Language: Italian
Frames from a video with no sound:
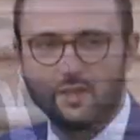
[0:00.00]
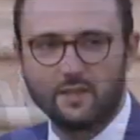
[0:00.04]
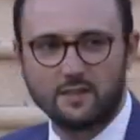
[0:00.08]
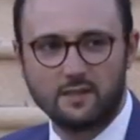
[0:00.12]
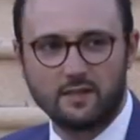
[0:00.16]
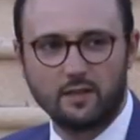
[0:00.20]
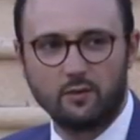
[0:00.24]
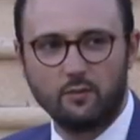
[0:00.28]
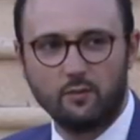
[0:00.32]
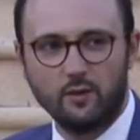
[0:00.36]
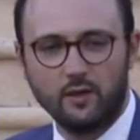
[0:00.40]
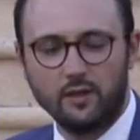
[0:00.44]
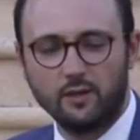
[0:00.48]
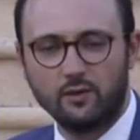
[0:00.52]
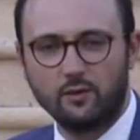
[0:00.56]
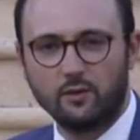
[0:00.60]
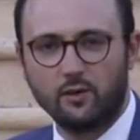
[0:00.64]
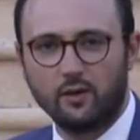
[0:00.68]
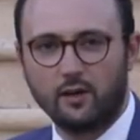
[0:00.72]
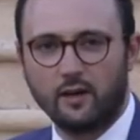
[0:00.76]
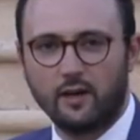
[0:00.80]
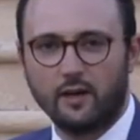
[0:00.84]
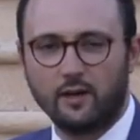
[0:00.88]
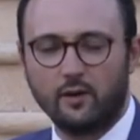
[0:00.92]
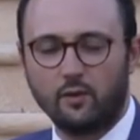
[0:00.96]
ha
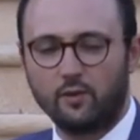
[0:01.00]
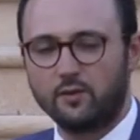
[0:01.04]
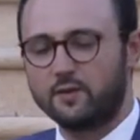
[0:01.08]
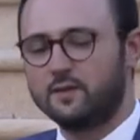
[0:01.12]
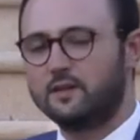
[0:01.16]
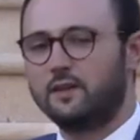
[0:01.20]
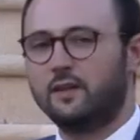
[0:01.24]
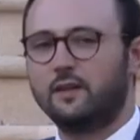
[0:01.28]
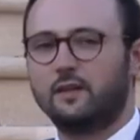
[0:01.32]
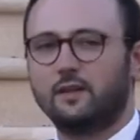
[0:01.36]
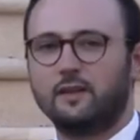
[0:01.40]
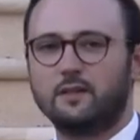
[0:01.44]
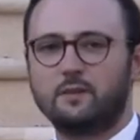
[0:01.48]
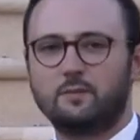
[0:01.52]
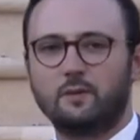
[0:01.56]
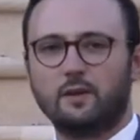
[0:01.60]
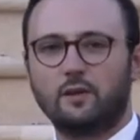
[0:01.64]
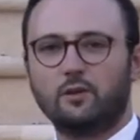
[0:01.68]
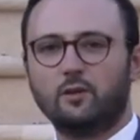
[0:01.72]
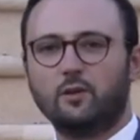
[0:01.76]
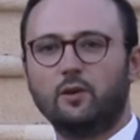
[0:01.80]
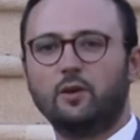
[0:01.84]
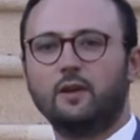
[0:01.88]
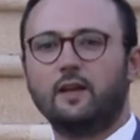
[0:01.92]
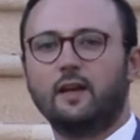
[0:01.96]
seguito, ai nostri
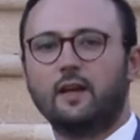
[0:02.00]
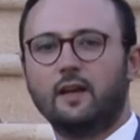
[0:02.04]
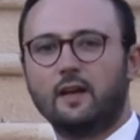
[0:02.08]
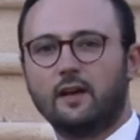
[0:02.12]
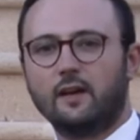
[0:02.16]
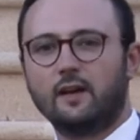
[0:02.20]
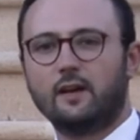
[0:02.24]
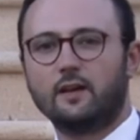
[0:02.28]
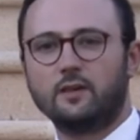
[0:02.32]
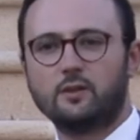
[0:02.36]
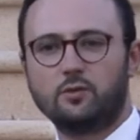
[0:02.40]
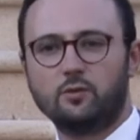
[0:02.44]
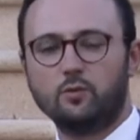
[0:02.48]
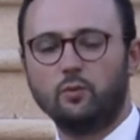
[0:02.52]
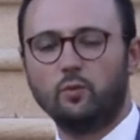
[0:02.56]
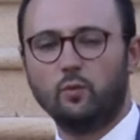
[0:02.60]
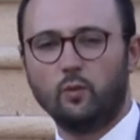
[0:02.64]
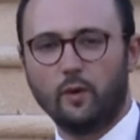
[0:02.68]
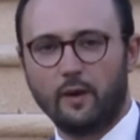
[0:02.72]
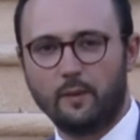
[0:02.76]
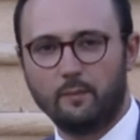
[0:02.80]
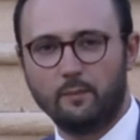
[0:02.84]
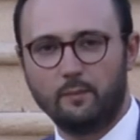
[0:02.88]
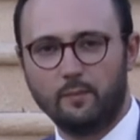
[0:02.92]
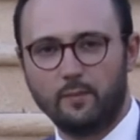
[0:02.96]
telespettatori e anche sul
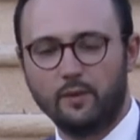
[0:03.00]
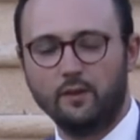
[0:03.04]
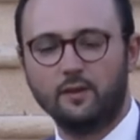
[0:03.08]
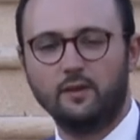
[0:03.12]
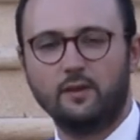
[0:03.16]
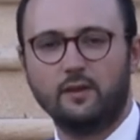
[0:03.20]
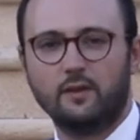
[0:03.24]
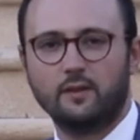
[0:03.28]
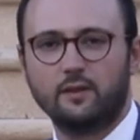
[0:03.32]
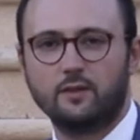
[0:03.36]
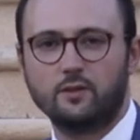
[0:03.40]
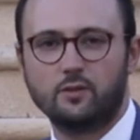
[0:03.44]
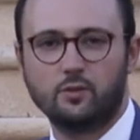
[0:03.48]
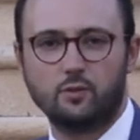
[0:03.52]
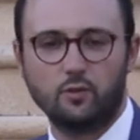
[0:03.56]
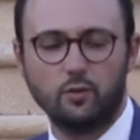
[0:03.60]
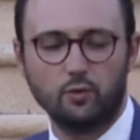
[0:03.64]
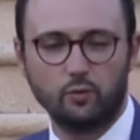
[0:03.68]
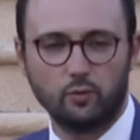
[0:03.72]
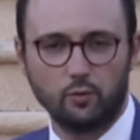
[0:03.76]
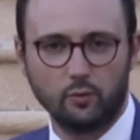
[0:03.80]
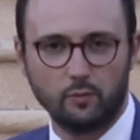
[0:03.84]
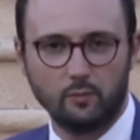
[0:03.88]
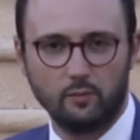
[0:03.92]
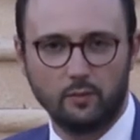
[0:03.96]
web, eh, su
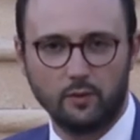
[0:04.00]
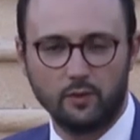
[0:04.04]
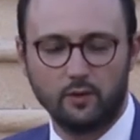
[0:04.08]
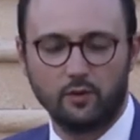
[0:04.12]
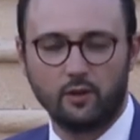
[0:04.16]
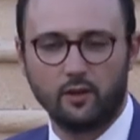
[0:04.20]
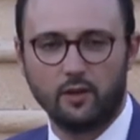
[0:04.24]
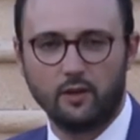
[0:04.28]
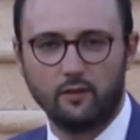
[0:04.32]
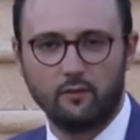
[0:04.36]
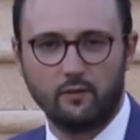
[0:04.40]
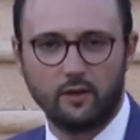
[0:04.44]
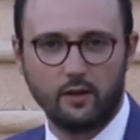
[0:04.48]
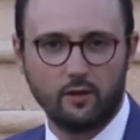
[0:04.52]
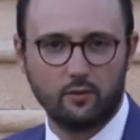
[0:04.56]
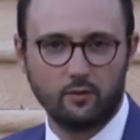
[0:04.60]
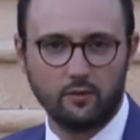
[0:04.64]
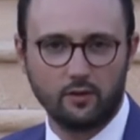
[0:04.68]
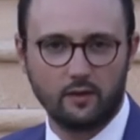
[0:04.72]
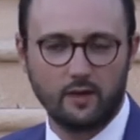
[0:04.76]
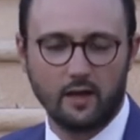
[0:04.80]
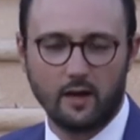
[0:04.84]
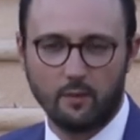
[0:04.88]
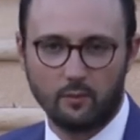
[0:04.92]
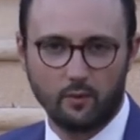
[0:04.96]
YouTube. Noi vi
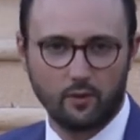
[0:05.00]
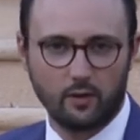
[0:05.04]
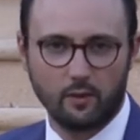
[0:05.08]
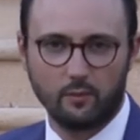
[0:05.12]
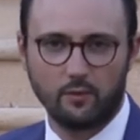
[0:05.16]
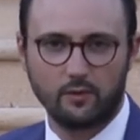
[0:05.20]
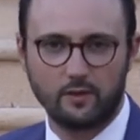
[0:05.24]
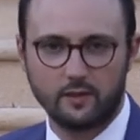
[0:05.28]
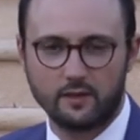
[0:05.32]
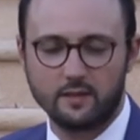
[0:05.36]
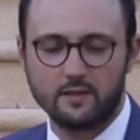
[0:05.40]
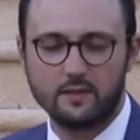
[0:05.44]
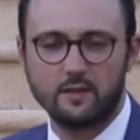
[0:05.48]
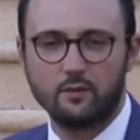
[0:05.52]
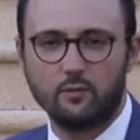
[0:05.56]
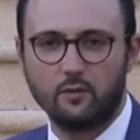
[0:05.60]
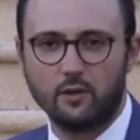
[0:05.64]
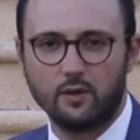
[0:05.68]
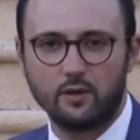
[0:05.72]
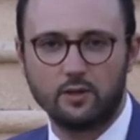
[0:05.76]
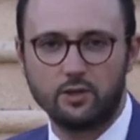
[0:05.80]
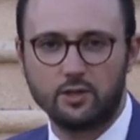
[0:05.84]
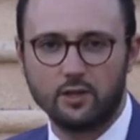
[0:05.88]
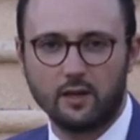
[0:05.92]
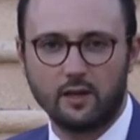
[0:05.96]
ricordiamo che potete
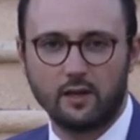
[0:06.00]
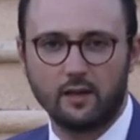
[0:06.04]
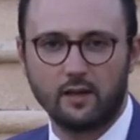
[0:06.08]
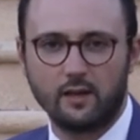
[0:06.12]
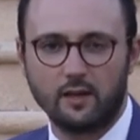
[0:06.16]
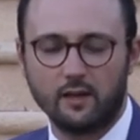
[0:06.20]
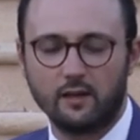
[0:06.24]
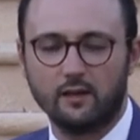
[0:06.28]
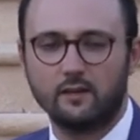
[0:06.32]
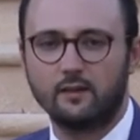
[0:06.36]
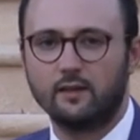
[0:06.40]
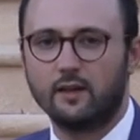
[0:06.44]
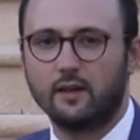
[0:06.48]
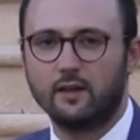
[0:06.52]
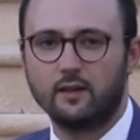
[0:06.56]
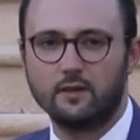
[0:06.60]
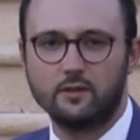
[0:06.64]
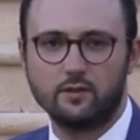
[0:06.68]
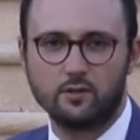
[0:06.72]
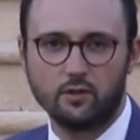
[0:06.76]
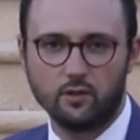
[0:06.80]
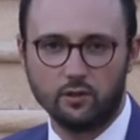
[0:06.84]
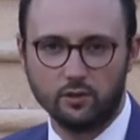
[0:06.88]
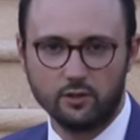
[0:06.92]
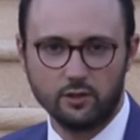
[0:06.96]
seguirci anche nei
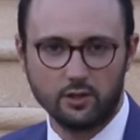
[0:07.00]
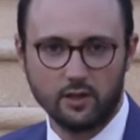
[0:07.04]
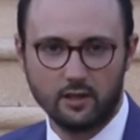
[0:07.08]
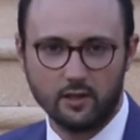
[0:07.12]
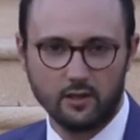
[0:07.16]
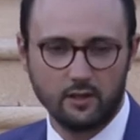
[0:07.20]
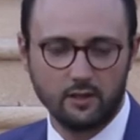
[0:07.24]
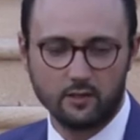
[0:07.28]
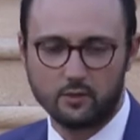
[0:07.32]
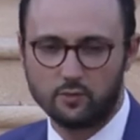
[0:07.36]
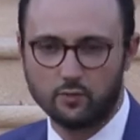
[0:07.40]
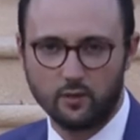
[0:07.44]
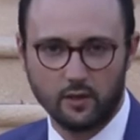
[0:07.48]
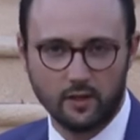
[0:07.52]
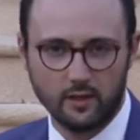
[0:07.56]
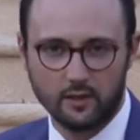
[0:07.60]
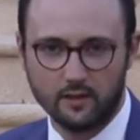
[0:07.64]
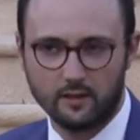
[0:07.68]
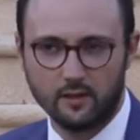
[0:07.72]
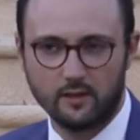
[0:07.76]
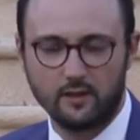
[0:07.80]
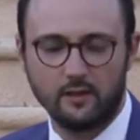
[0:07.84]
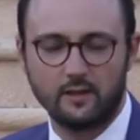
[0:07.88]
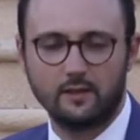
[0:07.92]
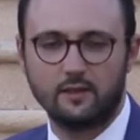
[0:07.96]
social e su
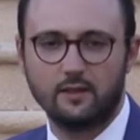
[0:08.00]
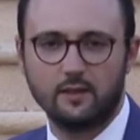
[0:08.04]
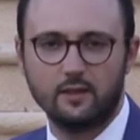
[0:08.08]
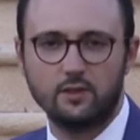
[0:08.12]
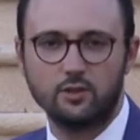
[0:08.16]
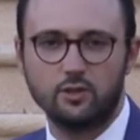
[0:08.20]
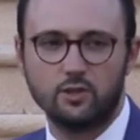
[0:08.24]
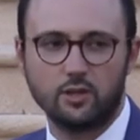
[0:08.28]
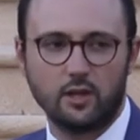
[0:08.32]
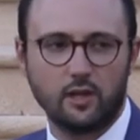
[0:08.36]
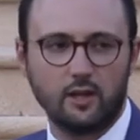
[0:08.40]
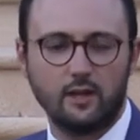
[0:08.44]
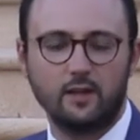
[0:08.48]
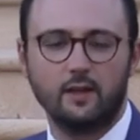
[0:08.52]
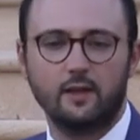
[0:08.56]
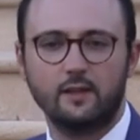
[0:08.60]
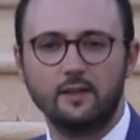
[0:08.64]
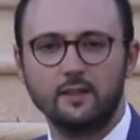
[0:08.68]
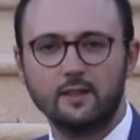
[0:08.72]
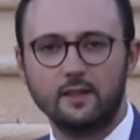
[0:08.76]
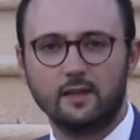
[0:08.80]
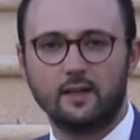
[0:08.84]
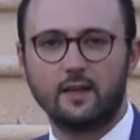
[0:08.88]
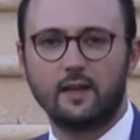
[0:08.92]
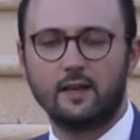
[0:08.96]
internet in genere.
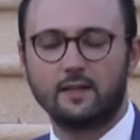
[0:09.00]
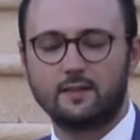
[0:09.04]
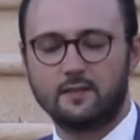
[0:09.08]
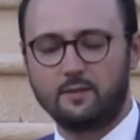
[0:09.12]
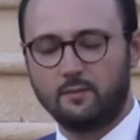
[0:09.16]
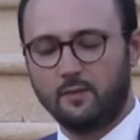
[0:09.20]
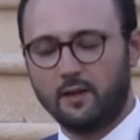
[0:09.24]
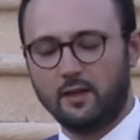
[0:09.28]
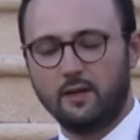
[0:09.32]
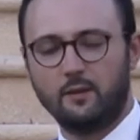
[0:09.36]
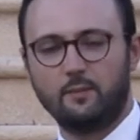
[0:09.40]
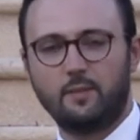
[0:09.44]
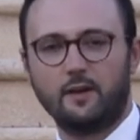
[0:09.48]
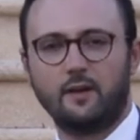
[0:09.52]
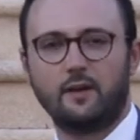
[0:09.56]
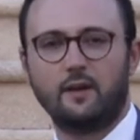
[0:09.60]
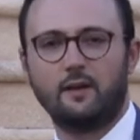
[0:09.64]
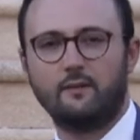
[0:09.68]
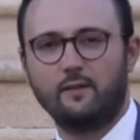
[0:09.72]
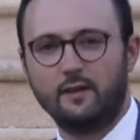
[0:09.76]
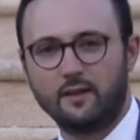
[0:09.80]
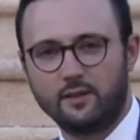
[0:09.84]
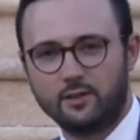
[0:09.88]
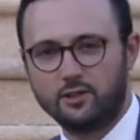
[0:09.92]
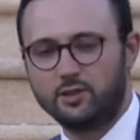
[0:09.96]
Grazie mille per
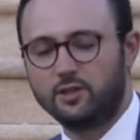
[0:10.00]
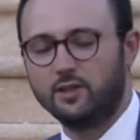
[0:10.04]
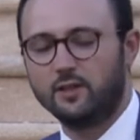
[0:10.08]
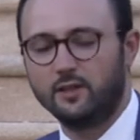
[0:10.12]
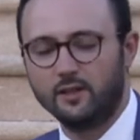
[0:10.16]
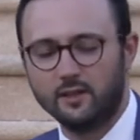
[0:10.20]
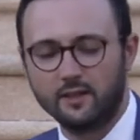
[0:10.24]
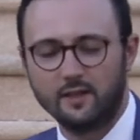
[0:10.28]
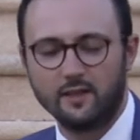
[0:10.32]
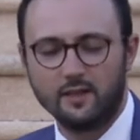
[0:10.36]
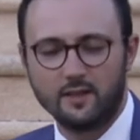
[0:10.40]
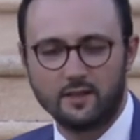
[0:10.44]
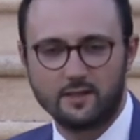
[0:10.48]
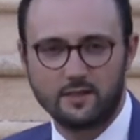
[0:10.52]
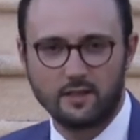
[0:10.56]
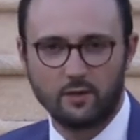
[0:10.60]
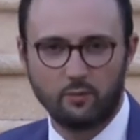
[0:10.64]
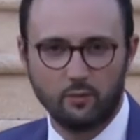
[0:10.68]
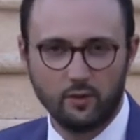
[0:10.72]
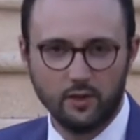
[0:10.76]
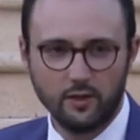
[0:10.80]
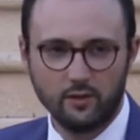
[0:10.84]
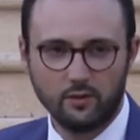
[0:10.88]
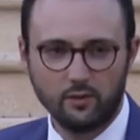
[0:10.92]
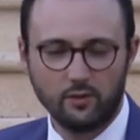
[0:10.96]
averci
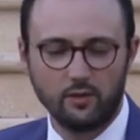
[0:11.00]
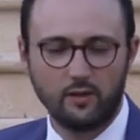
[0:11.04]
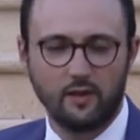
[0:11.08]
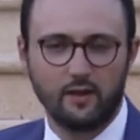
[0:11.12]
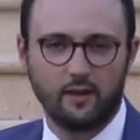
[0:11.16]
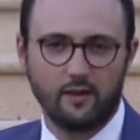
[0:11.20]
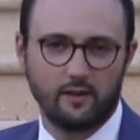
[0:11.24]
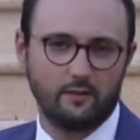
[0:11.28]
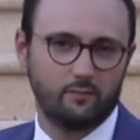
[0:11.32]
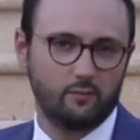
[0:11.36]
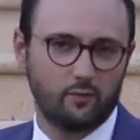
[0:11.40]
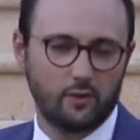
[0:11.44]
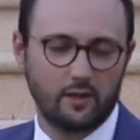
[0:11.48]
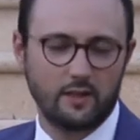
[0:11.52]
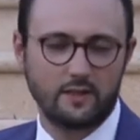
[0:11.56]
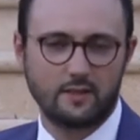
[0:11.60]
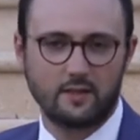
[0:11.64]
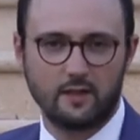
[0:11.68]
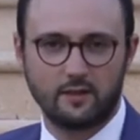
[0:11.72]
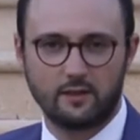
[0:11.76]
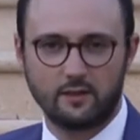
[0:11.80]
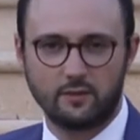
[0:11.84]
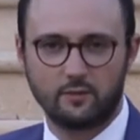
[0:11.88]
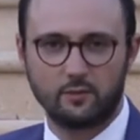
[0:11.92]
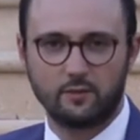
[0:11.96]
seguito e buona
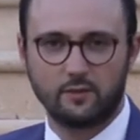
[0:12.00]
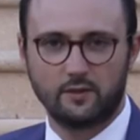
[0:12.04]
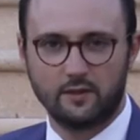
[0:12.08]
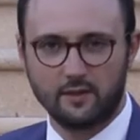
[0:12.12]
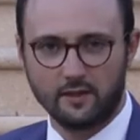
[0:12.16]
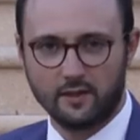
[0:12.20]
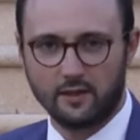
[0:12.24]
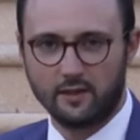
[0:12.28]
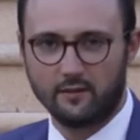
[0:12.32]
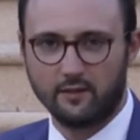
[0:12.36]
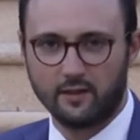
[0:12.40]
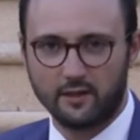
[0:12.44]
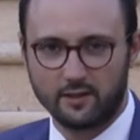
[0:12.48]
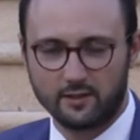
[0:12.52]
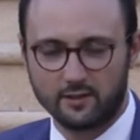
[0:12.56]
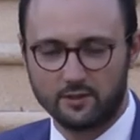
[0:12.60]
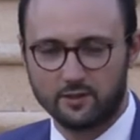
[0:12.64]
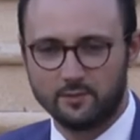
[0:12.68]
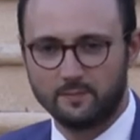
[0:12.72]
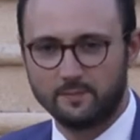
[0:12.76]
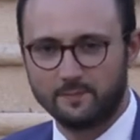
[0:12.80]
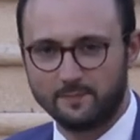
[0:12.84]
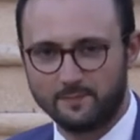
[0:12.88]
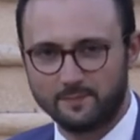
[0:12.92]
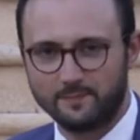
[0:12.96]
serata a tutti.
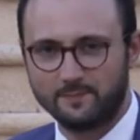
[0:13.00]
Arrivederci.